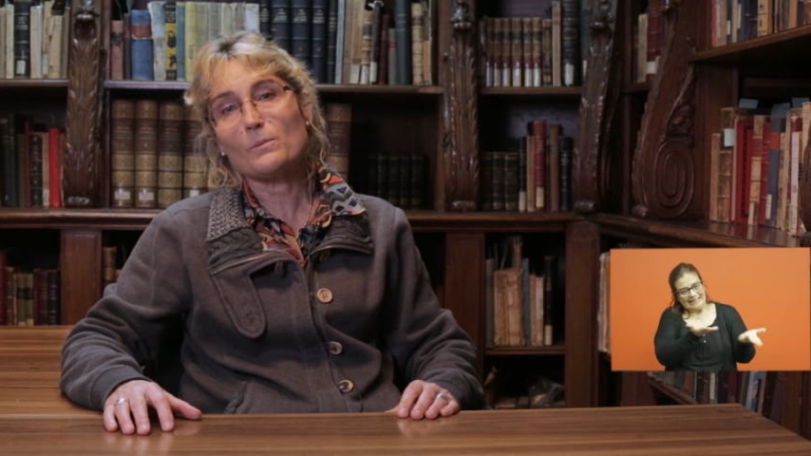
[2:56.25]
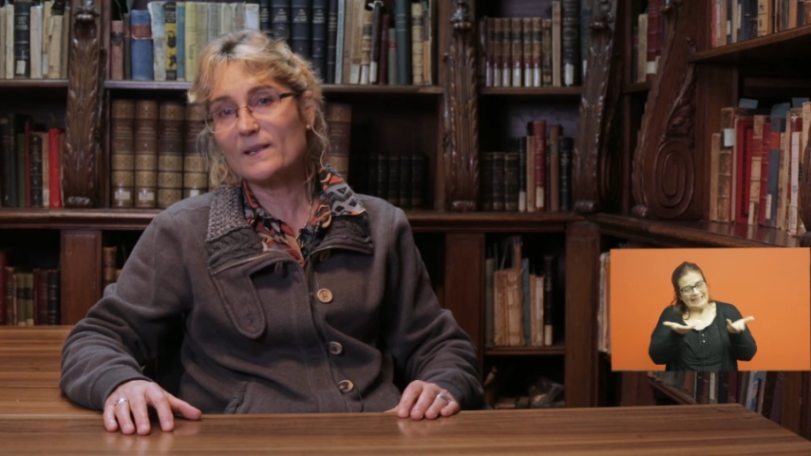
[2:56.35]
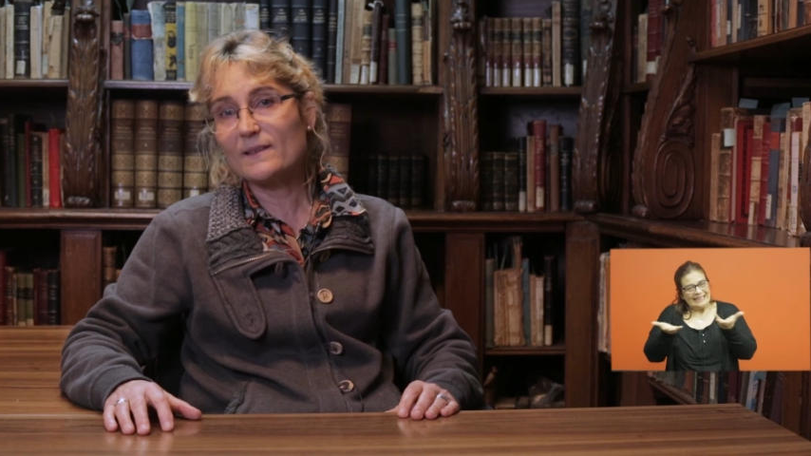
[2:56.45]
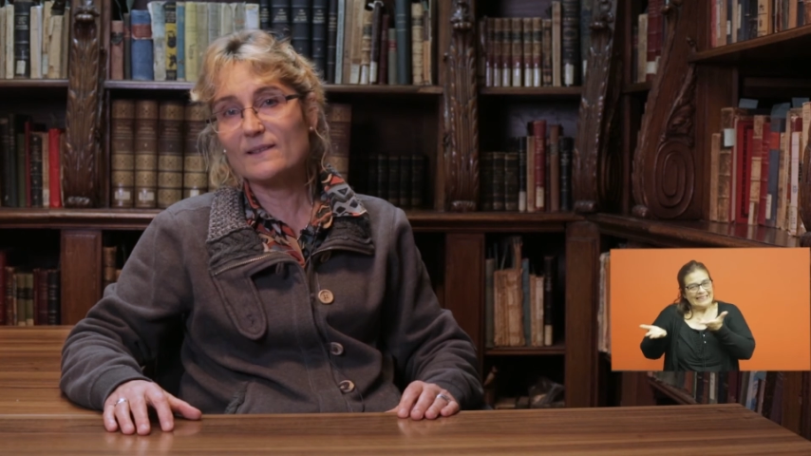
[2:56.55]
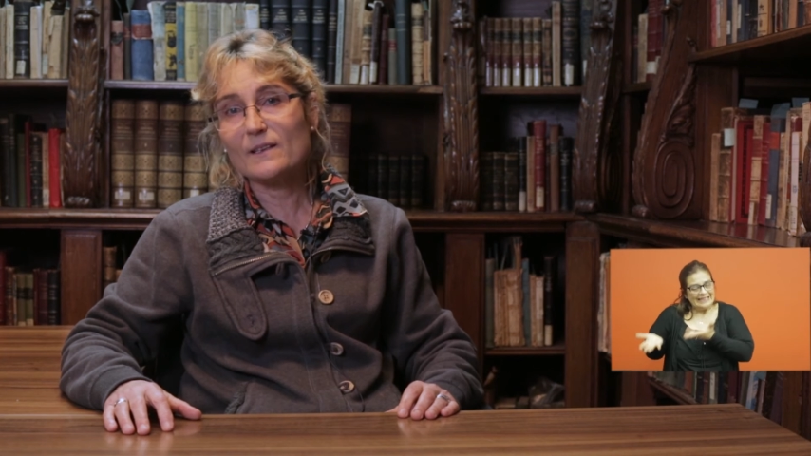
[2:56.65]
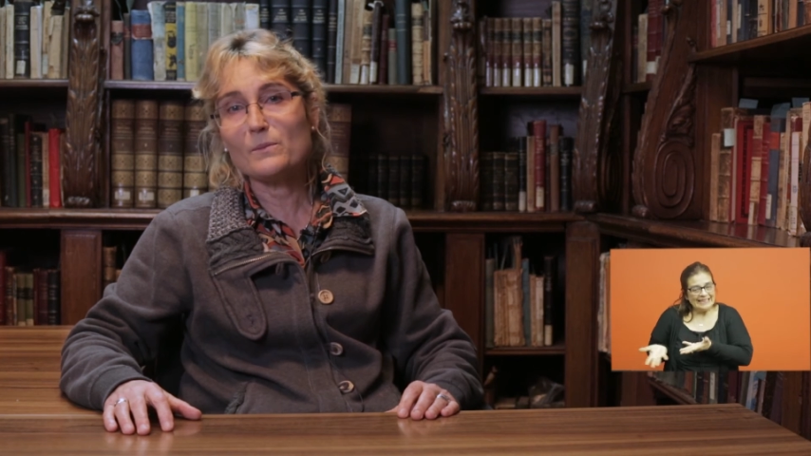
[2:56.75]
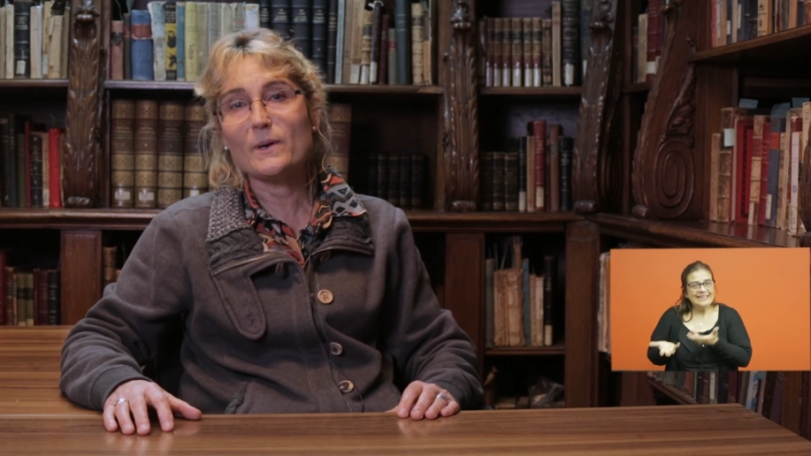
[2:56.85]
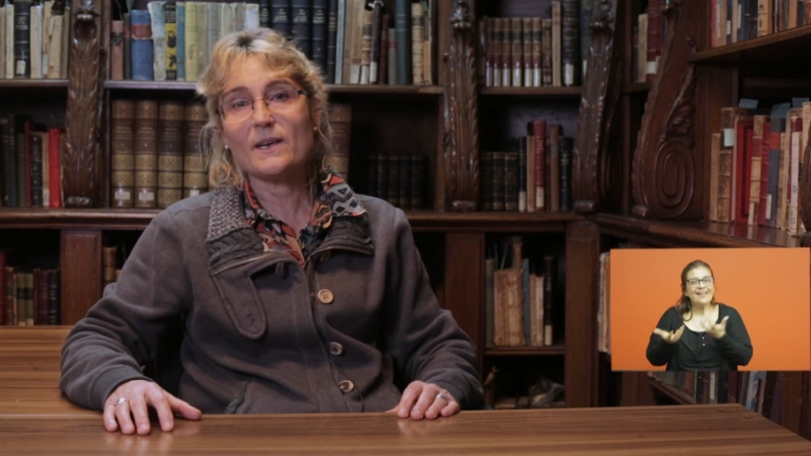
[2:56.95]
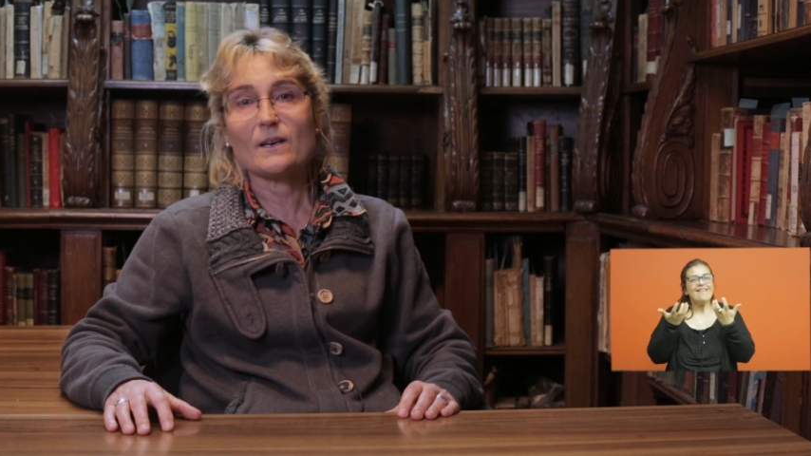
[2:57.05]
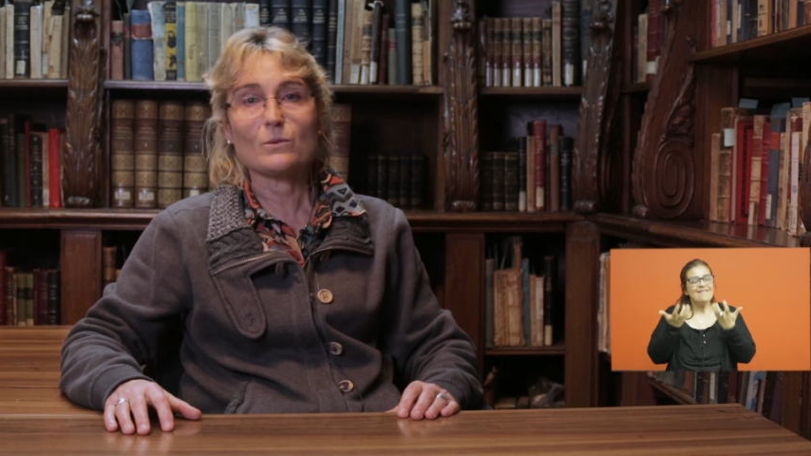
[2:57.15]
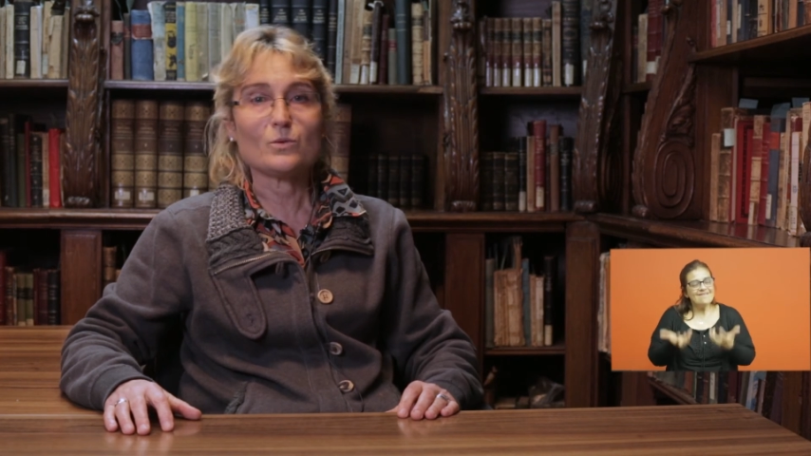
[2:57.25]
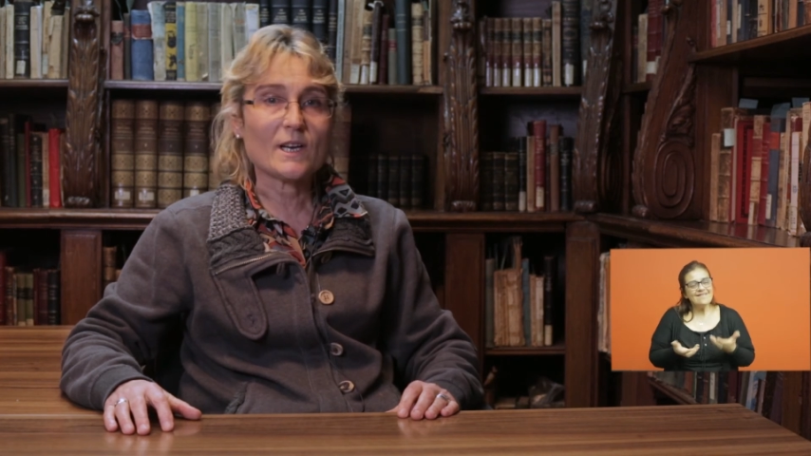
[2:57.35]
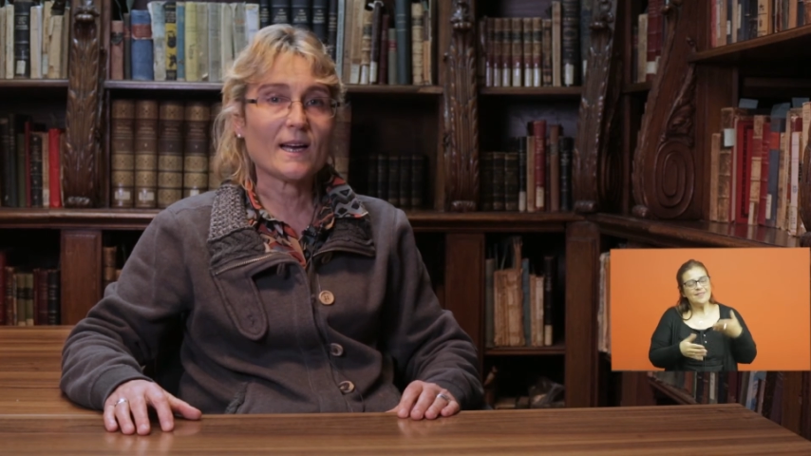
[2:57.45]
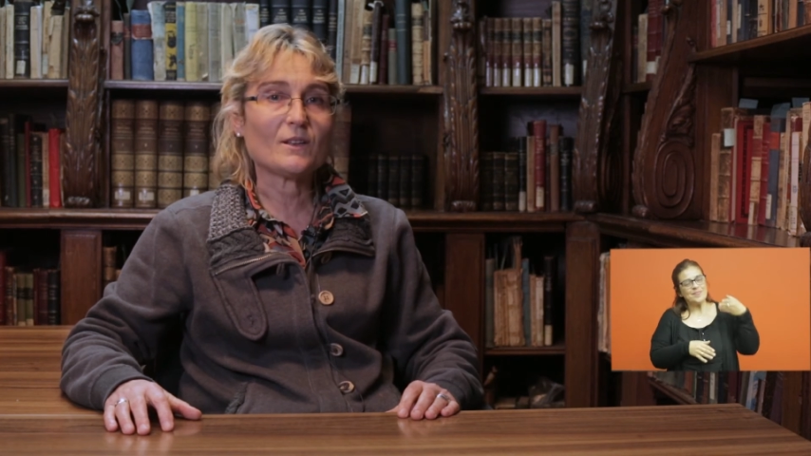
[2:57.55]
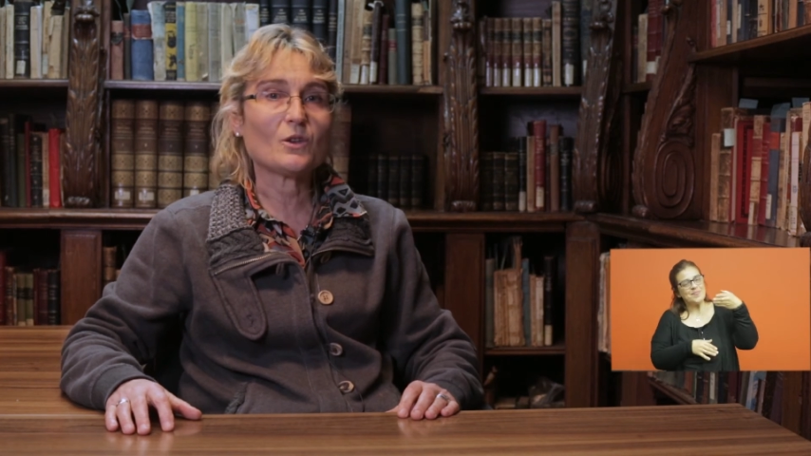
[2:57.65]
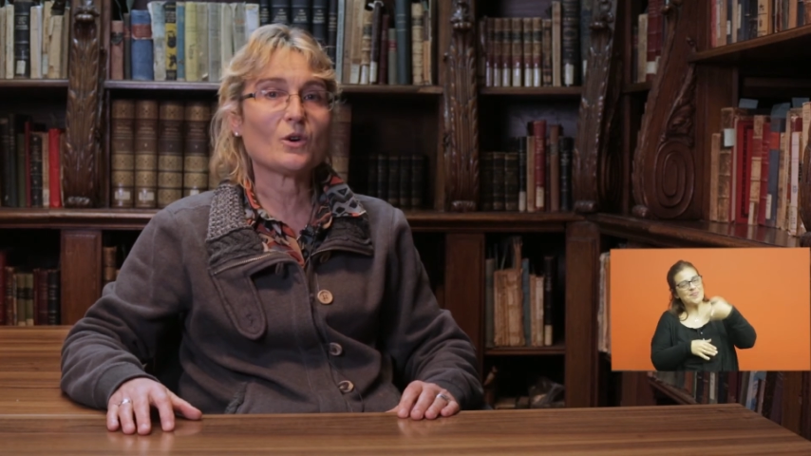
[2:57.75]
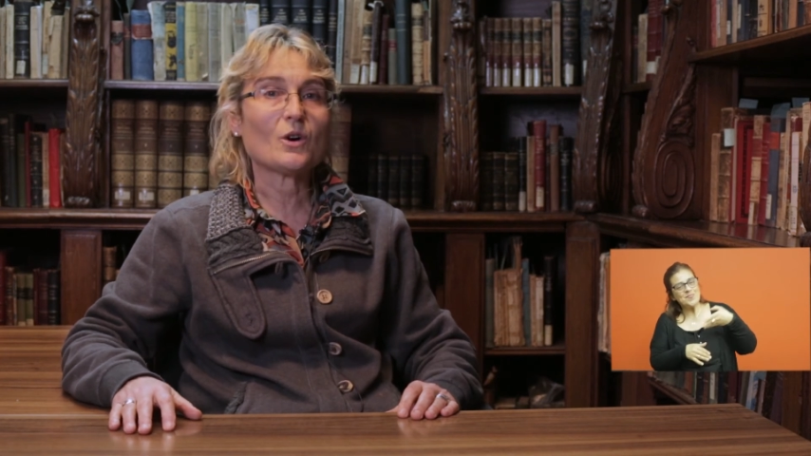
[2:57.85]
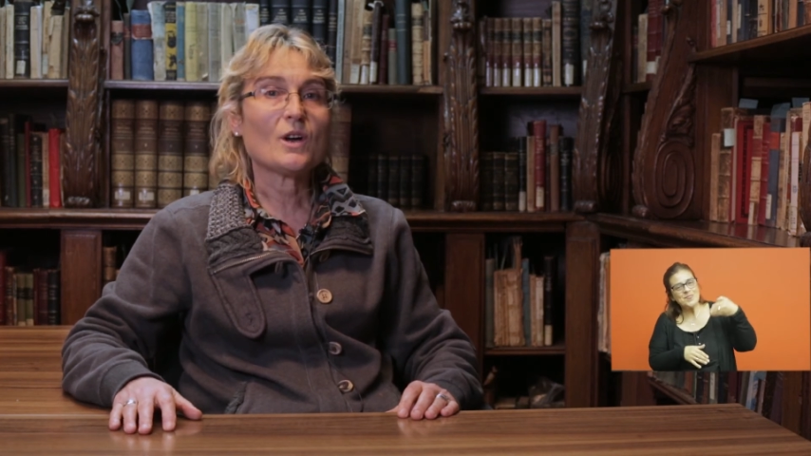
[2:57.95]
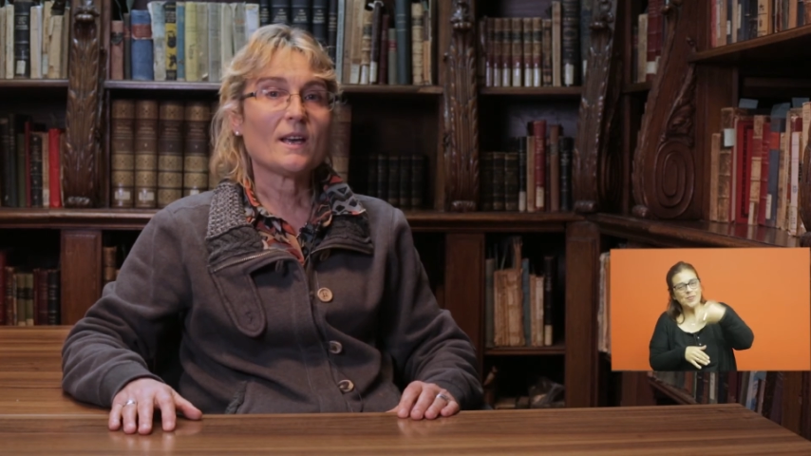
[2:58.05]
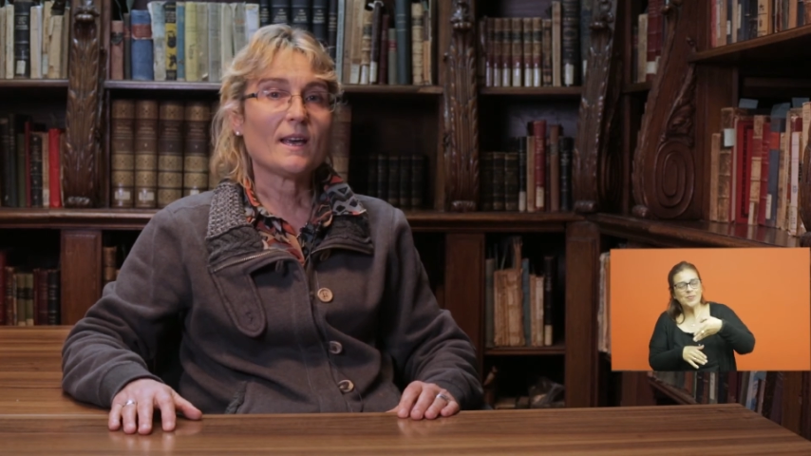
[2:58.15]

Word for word: participen escuchando